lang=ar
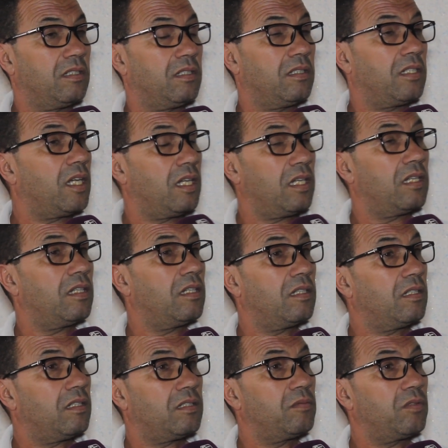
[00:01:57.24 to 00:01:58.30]

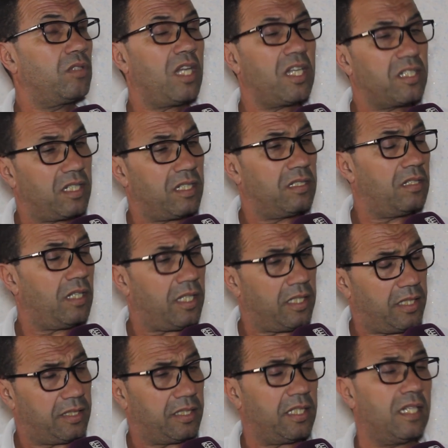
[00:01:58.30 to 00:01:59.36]
راه سميتو اش آه،
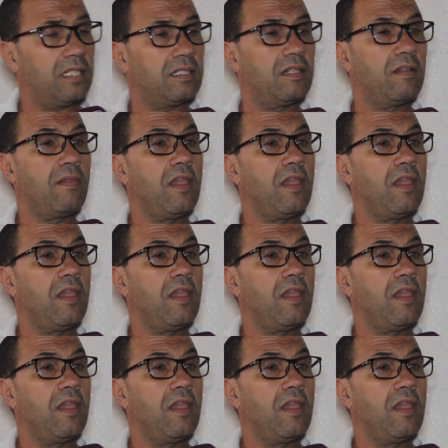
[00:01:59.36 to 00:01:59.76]
غير عطي الخاطر